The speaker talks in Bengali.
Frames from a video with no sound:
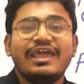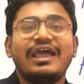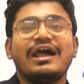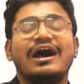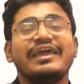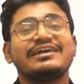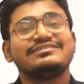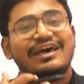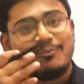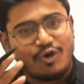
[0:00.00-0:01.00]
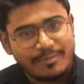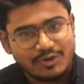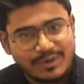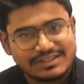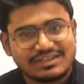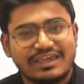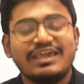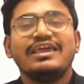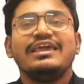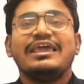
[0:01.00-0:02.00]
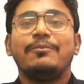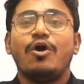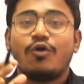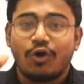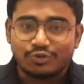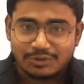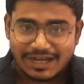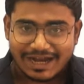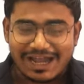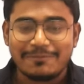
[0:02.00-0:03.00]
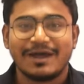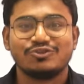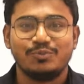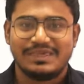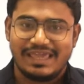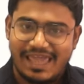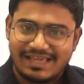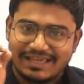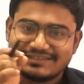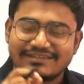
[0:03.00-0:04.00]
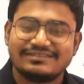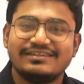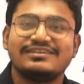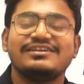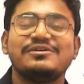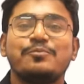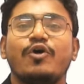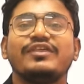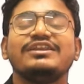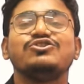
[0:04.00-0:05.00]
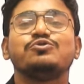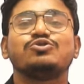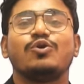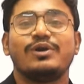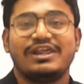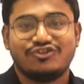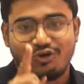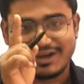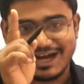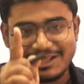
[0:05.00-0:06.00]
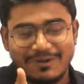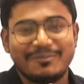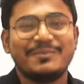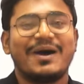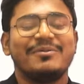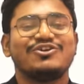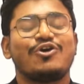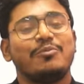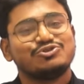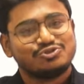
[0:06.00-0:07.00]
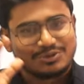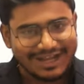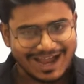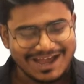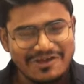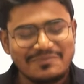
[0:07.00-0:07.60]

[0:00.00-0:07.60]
এ এক্সাম কবে রয়েছে এবং কত টাকাই বা তুমি এই এসএসসি জিডি পদে নিযুক্ত হলে সরকারিভাবে পাবে সমস্তটা